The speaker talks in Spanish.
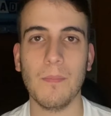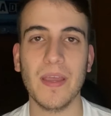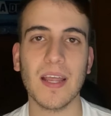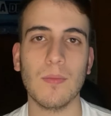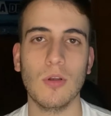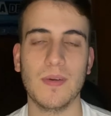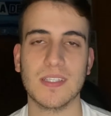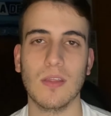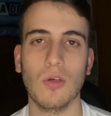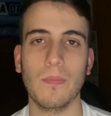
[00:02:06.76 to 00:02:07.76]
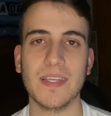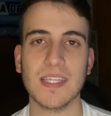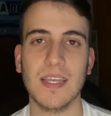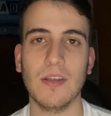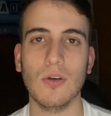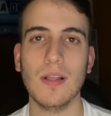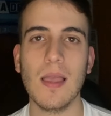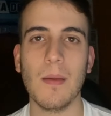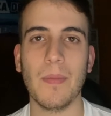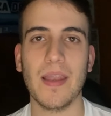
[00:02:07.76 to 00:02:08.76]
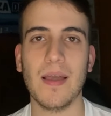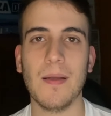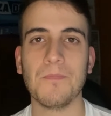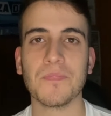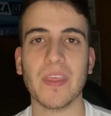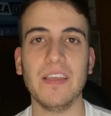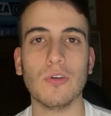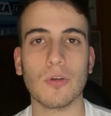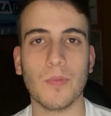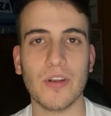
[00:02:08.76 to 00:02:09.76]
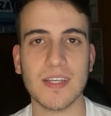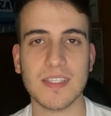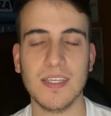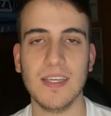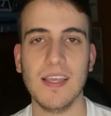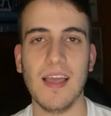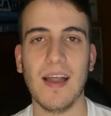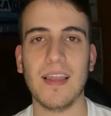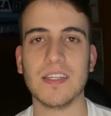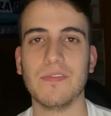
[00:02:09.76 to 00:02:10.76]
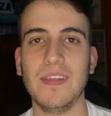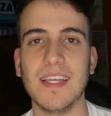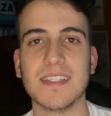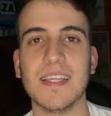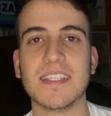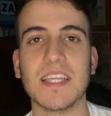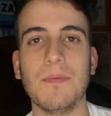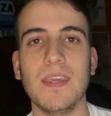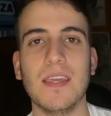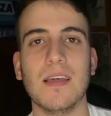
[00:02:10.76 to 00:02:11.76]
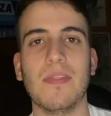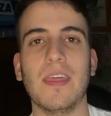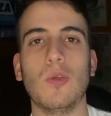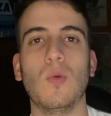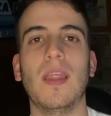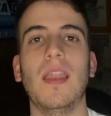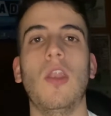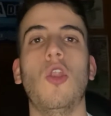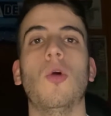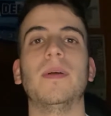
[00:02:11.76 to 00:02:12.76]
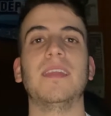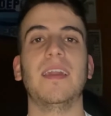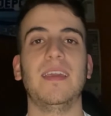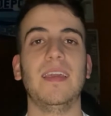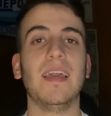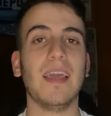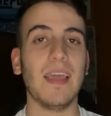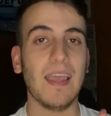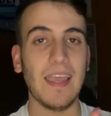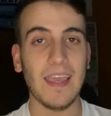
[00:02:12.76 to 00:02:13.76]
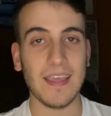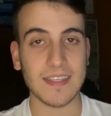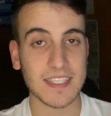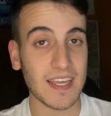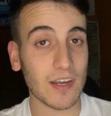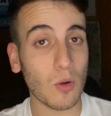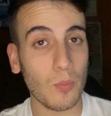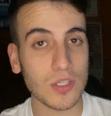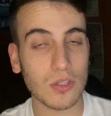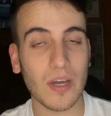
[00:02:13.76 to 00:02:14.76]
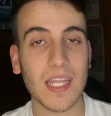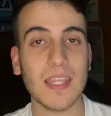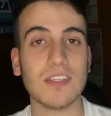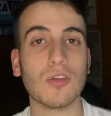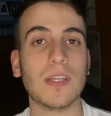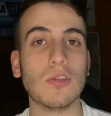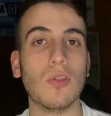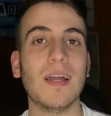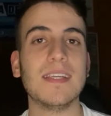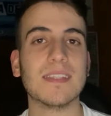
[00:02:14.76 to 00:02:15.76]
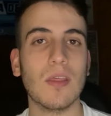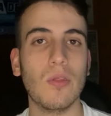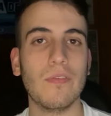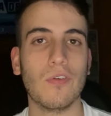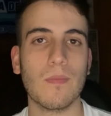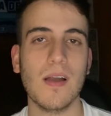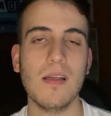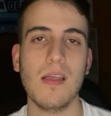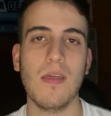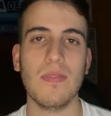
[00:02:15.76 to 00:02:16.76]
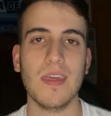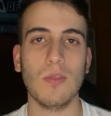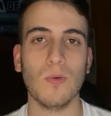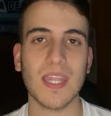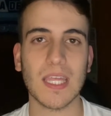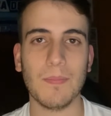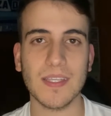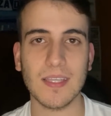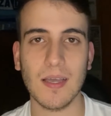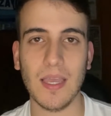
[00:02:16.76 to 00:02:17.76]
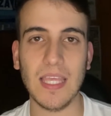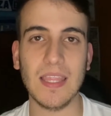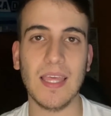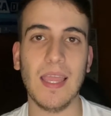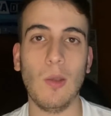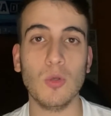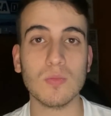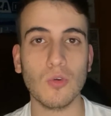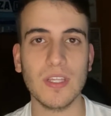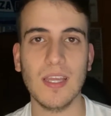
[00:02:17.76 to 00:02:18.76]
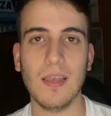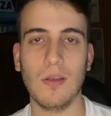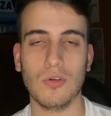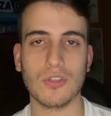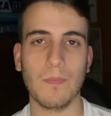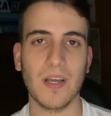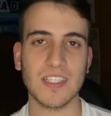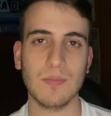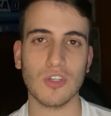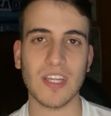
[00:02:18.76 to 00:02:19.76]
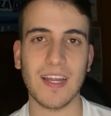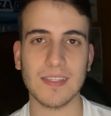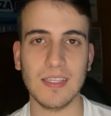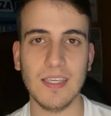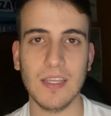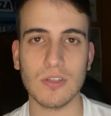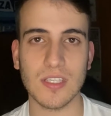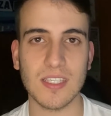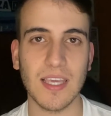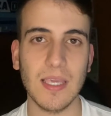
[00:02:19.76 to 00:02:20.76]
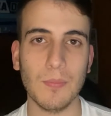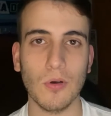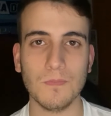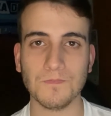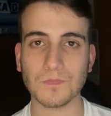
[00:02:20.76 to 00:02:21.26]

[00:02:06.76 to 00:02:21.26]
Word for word: Bérgamo el pasado mes de enero para incorporarse a las filas del Sevilla de Julen Lopetegui. Eh, se ha recompuesto gracias sobre todo al estado de forma de Duan Zapata y de Luis Muriel, los máximos artilleros de este equipo